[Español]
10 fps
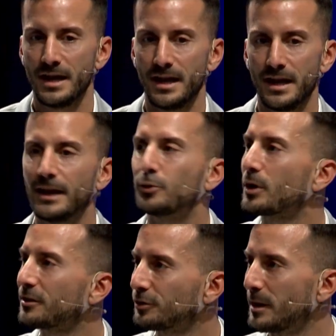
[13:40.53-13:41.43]
Eh, e
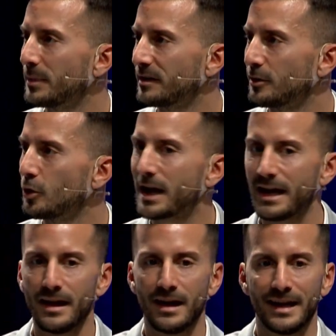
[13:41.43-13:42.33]
otra empresa. ¿no?
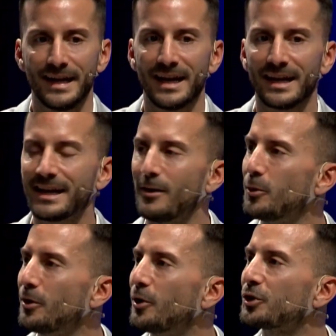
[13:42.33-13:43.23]
Cada, en el, cada
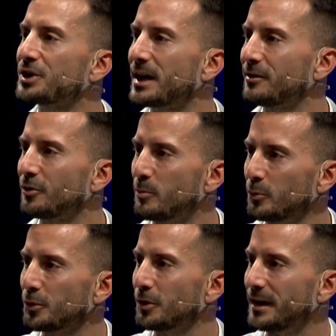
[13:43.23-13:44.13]
uno de los journeys o los
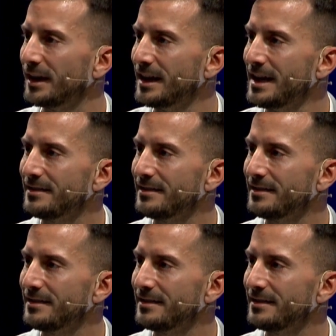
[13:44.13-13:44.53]
puntos de,